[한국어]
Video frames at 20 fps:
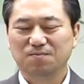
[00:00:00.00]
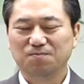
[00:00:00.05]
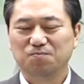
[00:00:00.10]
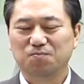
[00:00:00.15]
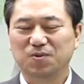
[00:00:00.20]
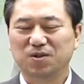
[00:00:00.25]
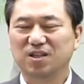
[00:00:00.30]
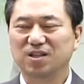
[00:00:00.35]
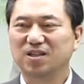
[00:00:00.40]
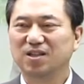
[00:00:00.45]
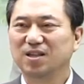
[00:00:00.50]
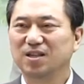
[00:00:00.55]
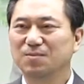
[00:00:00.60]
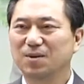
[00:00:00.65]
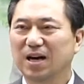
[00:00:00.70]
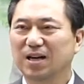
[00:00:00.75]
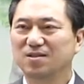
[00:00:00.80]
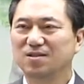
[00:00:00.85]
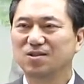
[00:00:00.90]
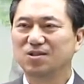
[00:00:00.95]

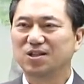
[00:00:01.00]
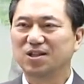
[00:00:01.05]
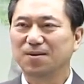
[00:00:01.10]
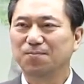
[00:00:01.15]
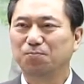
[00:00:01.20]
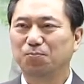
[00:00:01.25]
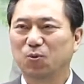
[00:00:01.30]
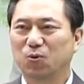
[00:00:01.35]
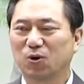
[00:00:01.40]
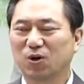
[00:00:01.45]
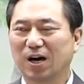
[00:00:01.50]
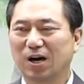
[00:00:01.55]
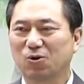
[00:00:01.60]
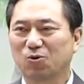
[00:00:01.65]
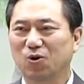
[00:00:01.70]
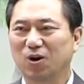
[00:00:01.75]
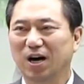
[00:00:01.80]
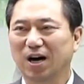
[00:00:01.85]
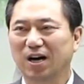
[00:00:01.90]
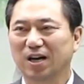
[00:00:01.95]

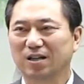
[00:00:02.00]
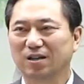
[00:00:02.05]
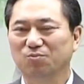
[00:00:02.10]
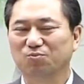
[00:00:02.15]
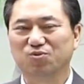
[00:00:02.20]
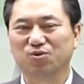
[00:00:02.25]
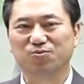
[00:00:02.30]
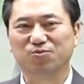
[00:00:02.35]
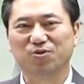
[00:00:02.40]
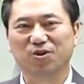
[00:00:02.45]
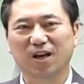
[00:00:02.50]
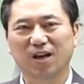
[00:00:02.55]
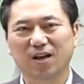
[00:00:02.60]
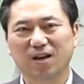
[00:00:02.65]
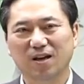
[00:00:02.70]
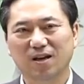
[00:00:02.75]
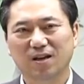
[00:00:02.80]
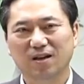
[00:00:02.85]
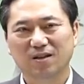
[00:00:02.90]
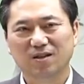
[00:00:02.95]
비만세포라고 하는 부분에
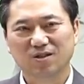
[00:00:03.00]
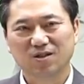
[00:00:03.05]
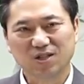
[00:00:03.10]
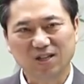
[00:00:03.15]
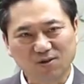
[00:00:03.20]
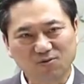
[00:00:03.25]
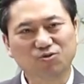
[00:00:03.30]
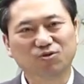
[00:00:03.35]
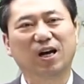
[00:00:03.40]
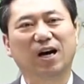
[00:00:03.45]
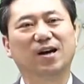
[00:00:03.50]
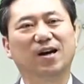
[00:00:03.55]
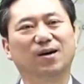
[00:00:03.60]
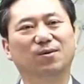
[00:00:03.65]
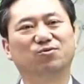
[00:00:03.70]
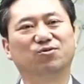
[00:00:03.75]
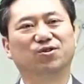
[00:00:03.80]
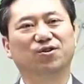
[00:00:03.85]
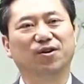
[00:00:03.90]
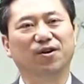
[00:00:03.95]
자꾸
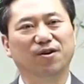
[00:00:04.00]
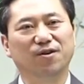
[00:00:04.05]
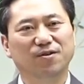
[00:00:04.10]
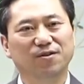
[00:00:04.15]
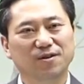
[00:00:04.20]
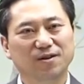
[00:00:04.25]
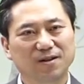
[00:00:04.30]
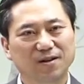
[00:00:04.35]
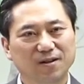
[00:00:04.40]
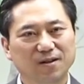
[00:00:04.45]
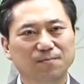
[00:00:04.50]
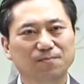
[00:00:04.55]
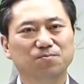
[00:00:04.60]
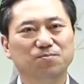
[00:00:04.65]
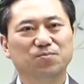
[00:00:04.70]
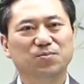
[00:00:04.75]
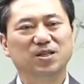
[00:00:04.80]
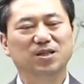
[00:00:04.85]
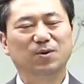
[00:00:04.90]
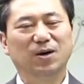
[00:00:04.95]
달라붙어요.
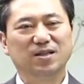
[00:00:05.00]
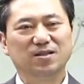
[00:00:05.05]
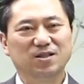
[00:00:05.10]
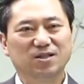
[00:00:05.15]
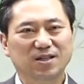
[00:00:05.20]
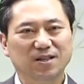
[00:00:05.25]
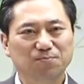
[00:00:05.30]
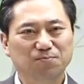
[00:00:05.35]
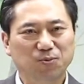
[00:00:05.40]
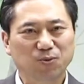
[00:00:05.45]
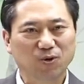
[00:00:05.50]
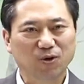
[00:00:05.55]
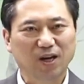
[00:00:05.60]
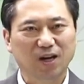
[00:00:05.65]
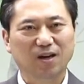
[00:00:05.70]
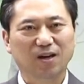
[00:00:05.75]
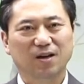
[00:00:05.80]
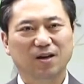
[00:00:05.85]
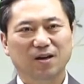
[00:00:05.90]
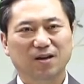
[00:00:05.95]
비만
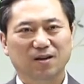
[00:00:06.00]
세포에